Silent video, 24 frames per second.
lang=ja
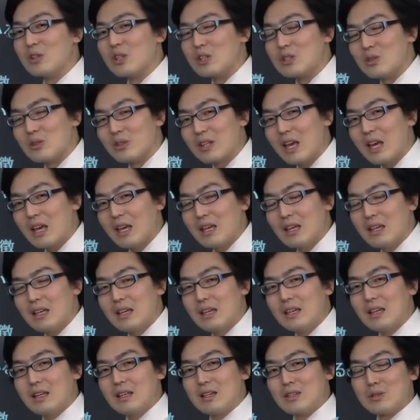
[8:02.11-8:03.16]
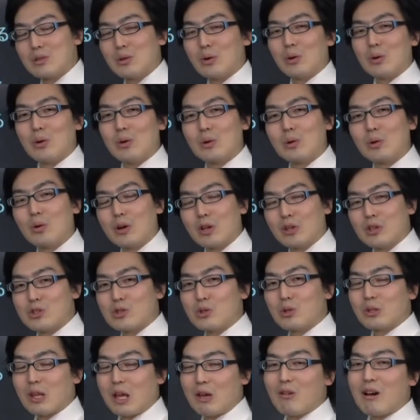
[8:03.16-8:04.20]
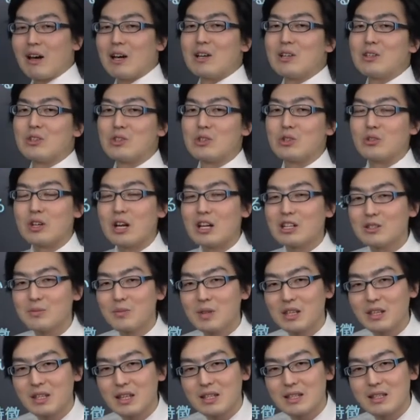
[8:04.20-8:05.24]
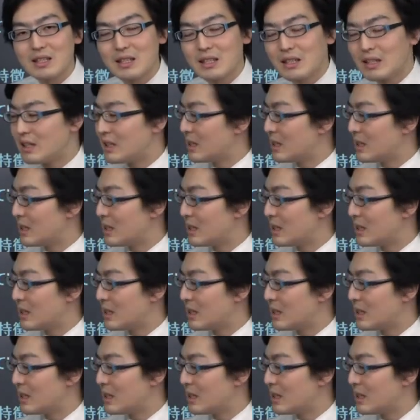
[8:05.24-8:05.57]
いですよね。そうこれの正体はジュラルミンです。